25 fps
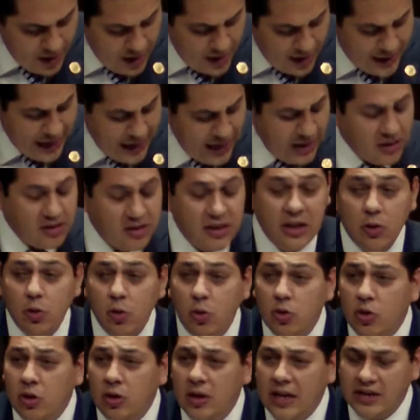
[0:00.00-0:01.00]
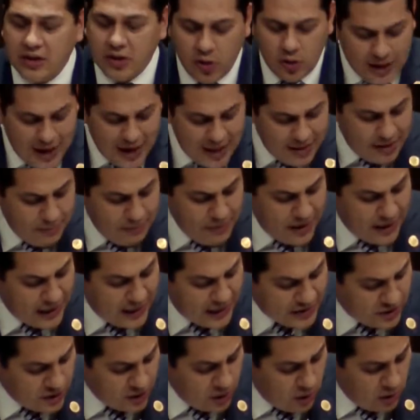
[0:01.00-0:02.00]
que el Instituto Nacional de
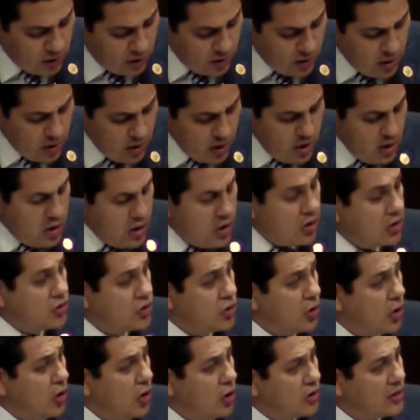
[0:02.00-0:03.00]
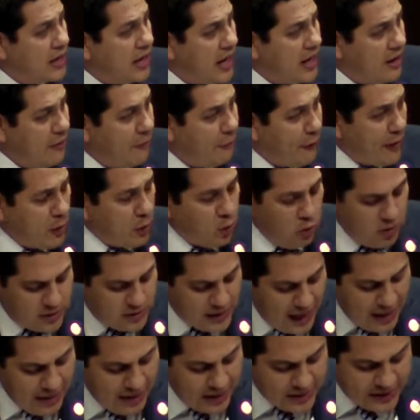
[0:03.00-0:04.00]
Migración solo tiene
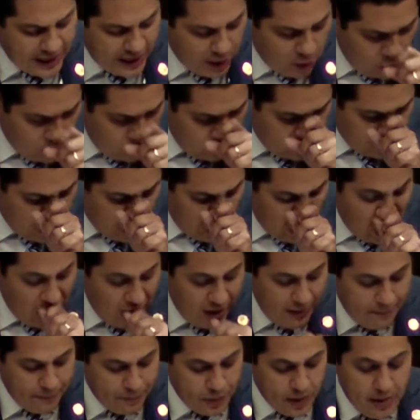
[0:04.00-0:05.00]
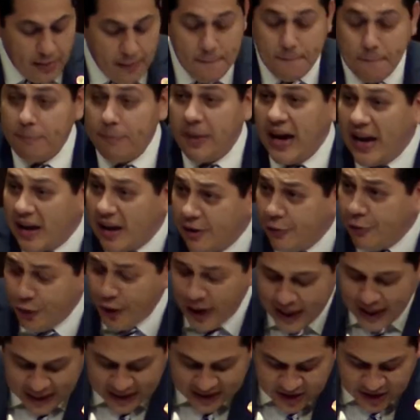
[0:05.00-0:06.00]
facultades de control,
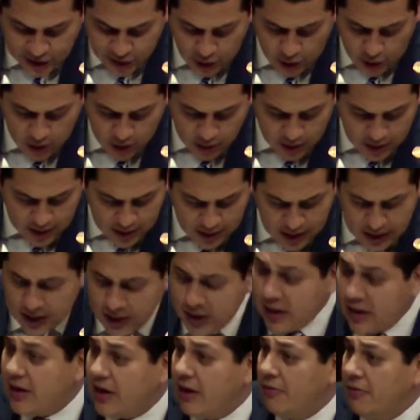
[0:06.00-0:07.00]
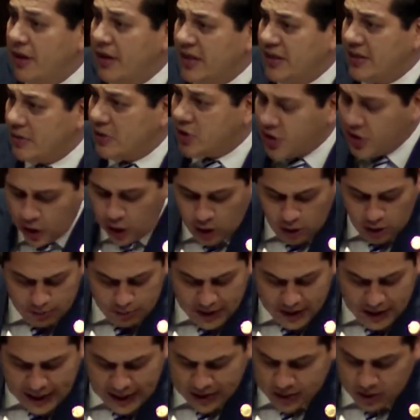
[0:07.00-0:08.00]
verificación y revisión
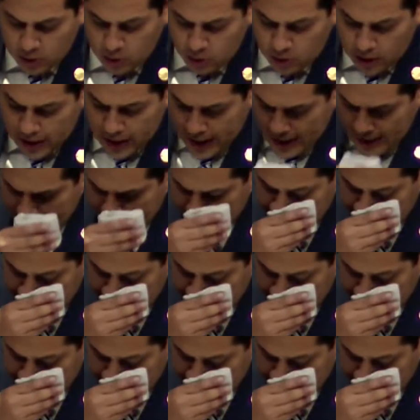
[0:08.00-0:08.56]
migratoria.